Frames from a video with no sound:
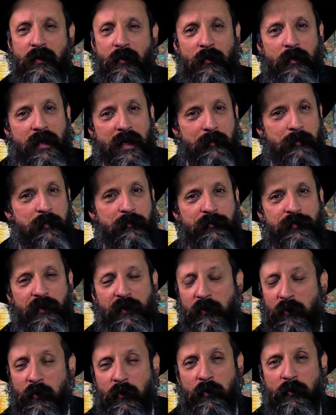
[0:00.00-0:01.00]
o Rebbe
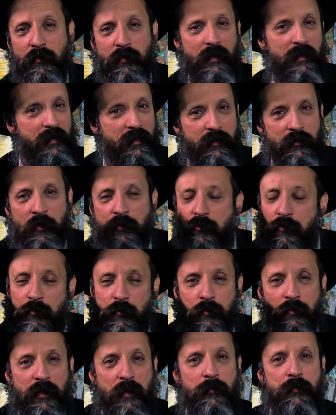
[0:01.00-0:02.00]
falou, nós
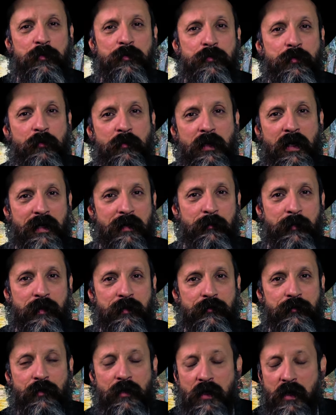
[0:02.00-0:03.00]
escutamos isso
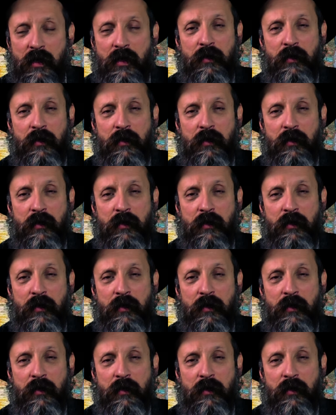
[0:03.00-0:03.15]
claramente.